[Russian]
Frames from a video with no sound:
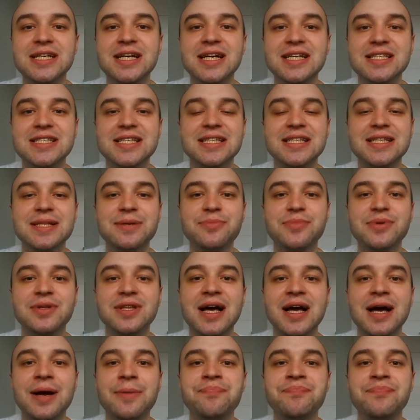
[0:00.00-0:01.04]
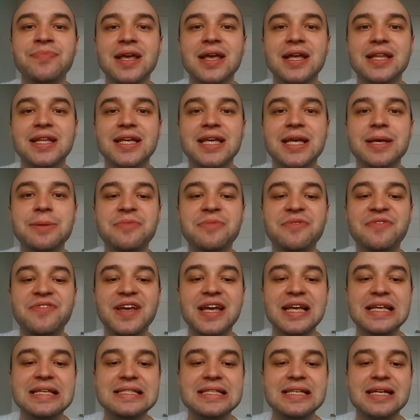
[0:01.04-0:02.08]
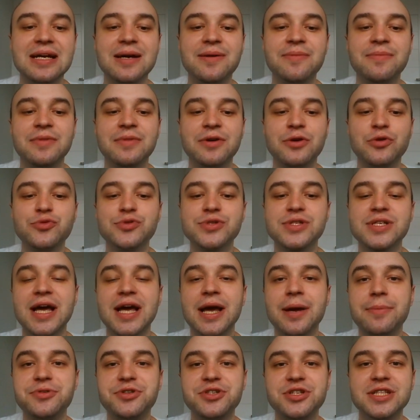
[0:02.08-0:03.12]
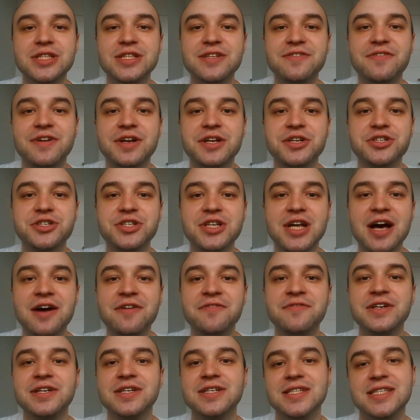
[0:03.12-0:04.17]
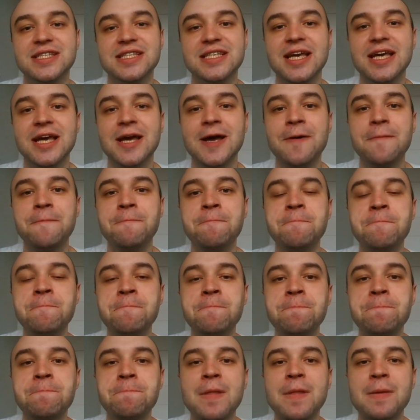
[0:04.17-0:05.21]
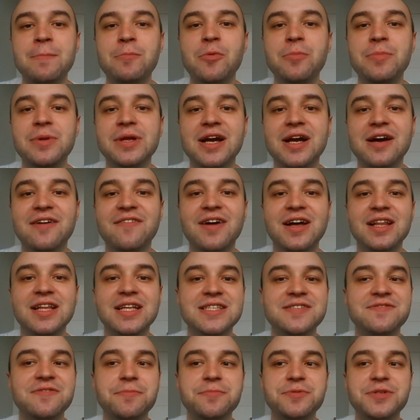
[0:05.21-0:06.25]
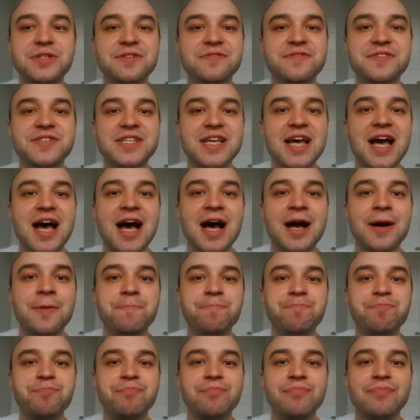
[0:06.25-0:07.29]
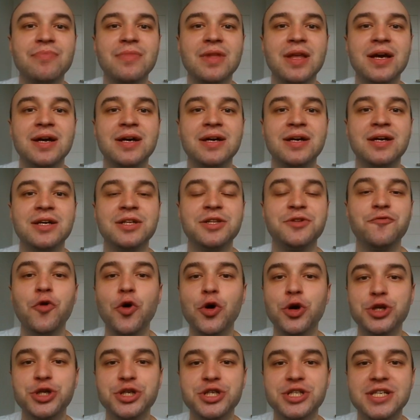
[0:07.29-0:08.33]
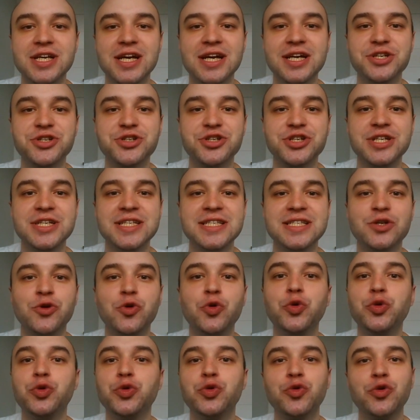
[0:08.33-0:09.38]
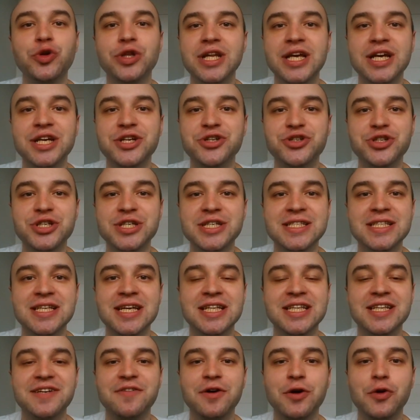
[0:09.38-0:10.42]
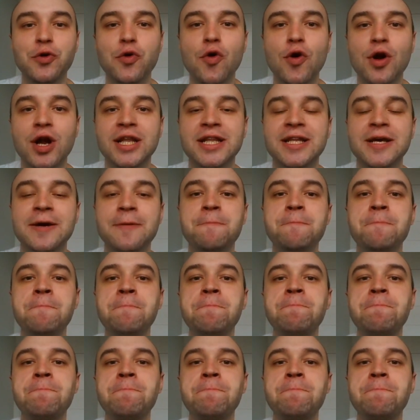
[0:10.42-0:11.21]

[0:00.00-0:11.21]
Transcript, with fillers: Газета была таким вестником русской общины Варшавы, где публиковалась вообще вся э, творческая жизнь, культурная жизнь этого города –